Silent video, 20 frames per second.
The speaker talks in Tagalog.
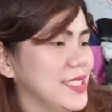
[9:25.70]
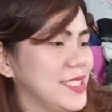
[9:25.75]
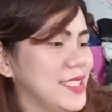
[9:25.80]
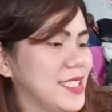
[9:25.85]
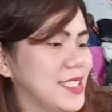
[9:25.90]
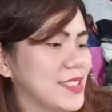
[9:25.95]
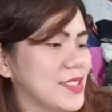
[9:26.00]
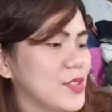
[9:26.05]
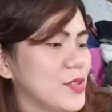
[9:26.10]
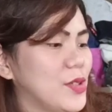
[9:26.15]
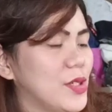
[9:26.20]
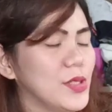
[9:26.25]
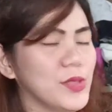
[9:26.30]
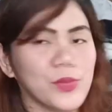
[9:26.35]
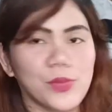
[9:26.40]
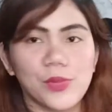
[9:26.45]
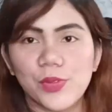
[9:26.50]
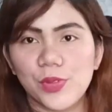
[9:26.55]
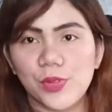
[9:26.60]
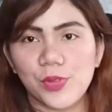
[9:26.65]
Yan, po,
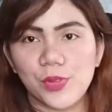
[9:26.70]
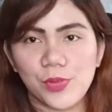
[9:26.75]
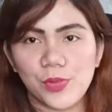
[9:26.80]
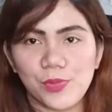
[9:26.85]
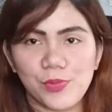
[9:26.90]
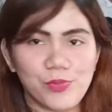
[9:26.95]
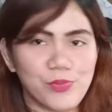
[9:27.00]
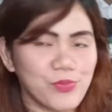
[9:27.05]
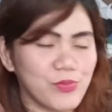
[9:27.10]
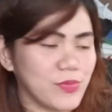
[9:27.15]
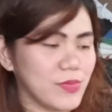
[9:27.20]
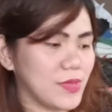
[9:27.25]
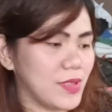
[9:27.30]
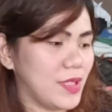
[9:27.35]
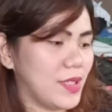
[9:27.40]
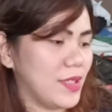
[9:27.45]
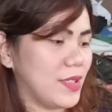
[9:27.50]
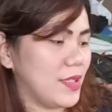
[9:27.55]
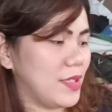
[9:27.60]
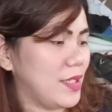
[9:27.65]
anong gusto,
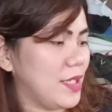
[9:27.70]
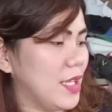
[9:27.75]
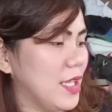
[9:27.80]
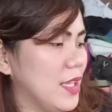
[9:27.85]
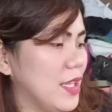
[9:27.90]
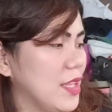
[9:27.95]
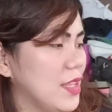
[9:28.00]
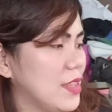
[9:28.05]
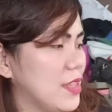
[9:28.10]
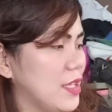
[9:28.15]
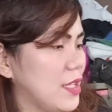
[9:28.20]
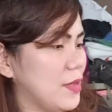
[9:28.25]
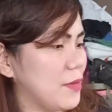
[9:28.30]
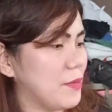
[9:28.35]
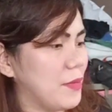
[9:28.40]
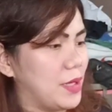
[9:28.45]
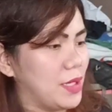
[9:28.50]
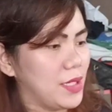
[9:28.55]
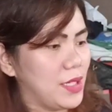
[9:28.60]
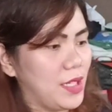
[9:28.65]
everything.
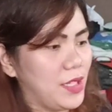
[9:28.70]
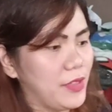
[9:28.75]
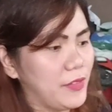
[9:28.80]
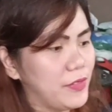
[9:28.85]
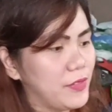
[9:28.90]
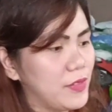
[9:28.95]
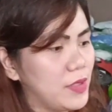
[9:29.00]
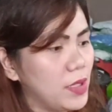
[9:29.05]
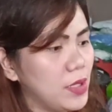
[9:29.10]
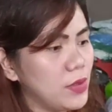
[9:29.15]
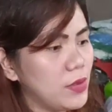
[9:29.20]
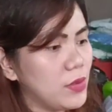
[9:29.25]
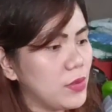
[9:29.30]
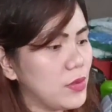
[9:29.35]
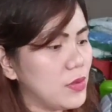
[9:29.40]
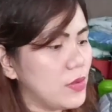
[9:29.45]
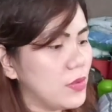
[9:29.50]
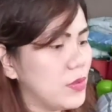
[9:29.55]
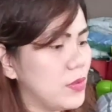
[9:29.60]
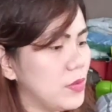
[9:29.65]
Mag-live kayo,
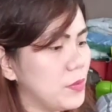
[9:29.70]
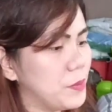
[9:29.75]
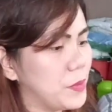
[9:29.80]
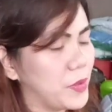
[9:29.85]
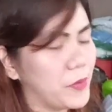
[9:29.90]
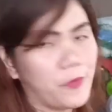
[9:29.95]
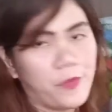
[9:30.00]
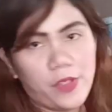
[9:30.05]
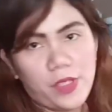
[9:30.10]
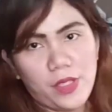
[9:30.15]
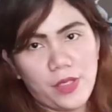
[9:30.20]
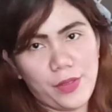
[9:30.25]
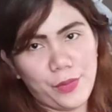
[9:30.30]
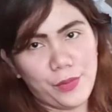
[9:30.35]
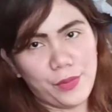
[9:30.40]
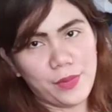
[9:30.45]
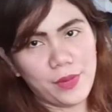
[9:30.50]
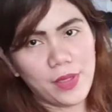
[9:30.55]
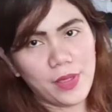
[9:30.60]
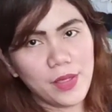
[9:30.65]
mag-video
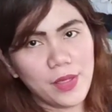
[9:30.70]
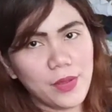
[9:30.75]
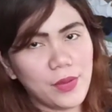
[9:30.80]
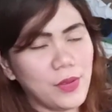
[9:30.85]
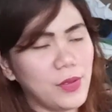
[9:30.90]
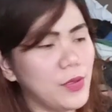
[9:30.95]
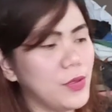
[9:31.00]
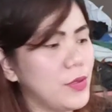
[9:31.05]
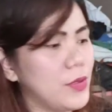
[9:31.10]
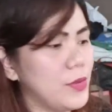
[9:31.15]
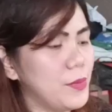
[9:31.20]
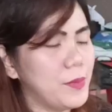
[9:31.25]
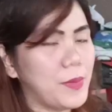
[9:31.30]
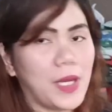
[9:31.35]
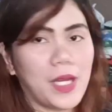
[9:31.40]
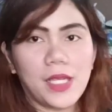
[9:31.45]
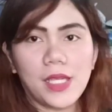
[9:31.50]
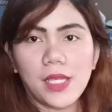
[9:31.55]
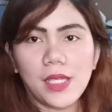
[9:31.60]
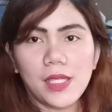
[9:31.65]
kayo,
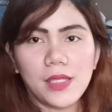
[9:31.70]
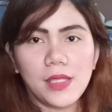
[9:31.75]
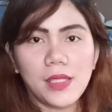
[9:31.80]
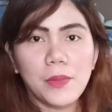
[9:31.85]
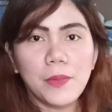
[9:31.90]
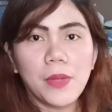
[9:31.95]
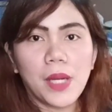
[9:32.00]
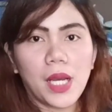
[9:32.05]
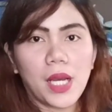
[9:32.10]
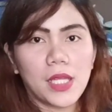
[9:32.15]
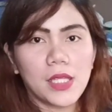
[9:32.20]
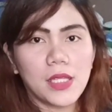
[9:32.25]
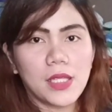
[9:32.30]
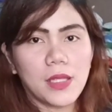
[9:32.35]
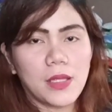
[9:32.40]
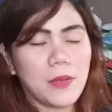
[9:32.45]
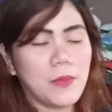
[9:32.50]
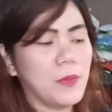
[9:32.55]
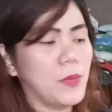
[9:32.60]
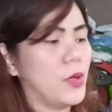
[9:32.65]
para hindi
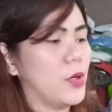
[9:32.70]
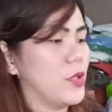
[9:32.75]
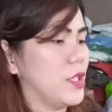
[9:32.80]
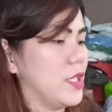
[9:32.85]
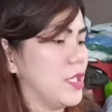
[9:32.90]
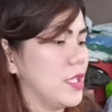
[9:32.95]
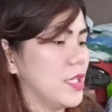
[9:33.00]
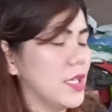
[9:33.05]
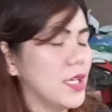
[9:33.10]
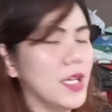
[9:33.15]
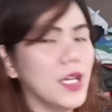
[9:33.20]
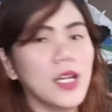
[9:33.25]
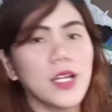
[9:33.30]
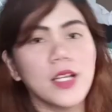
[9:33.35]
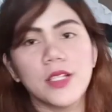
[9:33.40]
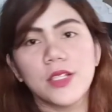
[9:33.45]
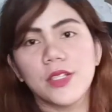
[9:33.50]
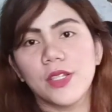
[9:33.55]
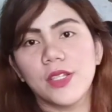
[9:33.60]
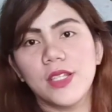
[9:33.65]
maka-boring.
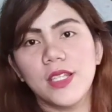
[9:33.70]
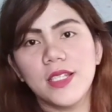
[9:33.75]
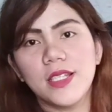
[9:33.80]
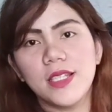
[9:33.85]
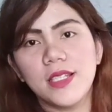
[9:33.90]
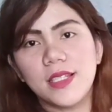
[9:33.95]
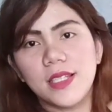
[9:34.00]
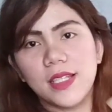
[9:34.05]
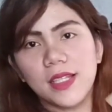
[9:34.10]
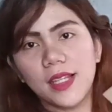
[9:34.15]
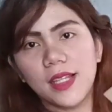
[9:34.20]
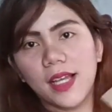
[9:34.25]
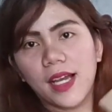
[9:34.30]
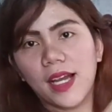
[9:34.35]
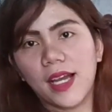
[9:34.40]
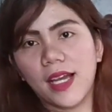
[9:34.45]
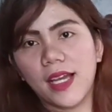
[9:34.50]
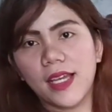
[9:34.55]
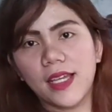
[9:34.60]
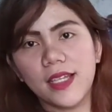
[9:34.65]
So, this is it,
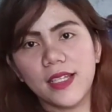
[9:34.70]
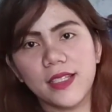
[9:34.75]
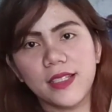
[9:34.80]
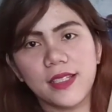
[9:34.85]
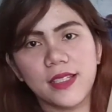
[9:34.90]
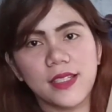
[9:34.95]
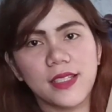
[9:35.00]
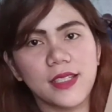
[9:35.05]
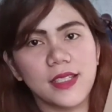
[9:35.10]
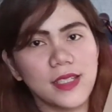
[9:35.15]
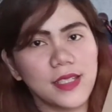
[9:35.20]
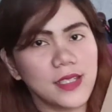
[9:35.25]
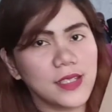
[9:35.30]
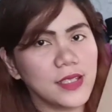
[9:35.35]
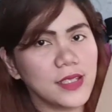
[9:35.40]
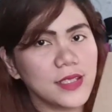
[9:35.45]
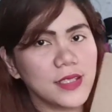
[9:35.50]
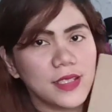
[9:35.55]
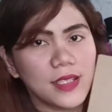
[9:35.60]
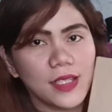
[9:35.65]
guys.
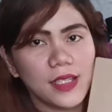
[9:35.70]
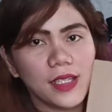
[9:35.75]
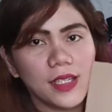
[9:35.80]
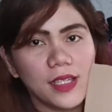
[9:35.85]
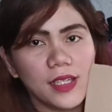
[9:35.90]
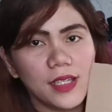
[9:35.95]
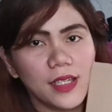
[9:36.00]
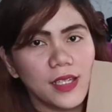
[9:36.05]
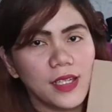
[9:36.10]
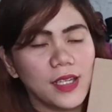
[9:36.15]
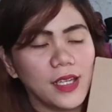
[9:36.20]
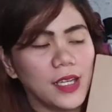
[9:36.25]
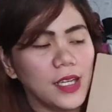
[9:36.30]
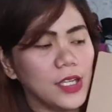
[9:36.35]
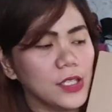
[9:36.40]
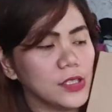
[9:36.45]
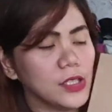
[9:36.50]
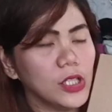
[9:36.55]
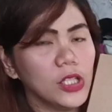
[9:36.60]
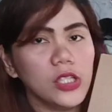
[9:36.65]
See?
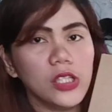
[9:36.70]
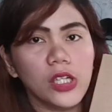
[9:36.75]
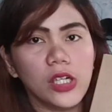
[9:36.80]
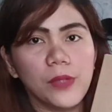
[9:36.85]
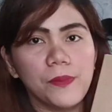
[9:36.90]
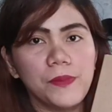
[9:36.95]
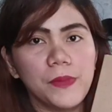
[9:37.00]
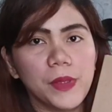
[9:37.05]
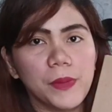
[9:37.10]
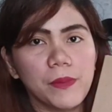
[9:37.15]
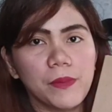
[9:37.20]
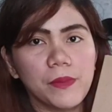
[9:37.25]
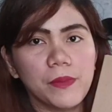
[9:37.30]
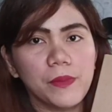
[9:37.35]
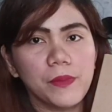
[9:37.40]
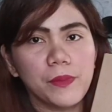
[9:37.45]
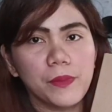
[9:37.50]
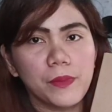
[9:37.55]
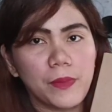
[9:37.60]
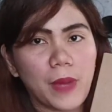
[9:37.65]
Ito yung loob ng
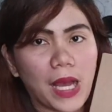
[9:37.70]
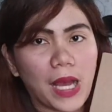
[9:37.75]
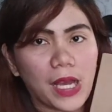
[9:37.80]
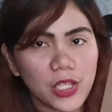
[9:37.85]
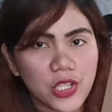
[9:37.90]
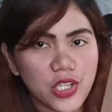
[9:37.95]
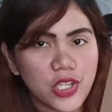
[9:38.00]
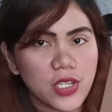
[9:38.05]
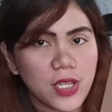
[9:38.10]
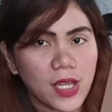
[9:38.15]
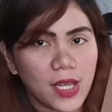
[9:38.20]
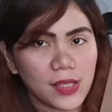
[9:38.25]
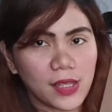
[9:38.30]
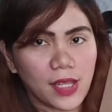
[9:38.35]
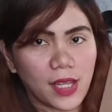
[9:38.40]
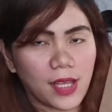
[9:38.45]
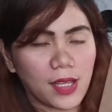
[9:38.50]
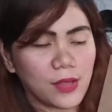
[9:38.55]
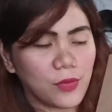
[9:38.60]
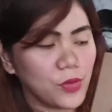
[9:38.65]
package
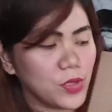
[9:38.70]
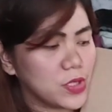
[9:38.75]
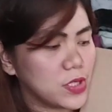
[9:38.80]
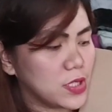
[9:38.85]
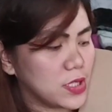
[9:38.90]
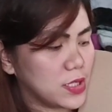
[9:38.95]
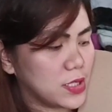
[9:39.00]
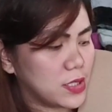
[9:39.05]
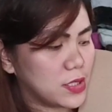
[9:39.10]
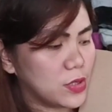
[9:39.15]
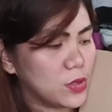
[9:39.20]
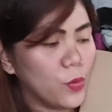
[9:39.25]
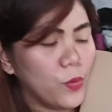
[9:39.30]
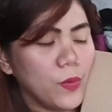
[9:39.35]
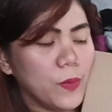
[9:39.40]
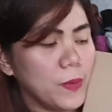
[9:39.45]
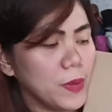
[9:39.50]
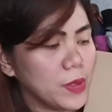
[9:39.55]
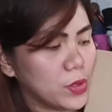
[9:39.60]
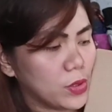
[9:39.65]
natin, which is
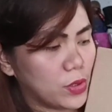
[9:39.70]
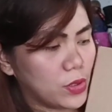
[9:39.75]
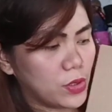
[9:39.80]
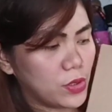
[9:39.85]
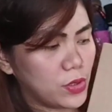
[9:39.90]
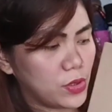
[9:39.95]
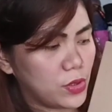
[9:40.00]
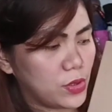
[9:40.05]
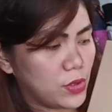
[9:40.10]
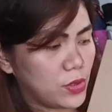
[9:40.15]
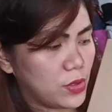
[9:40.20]
Louis Vuitton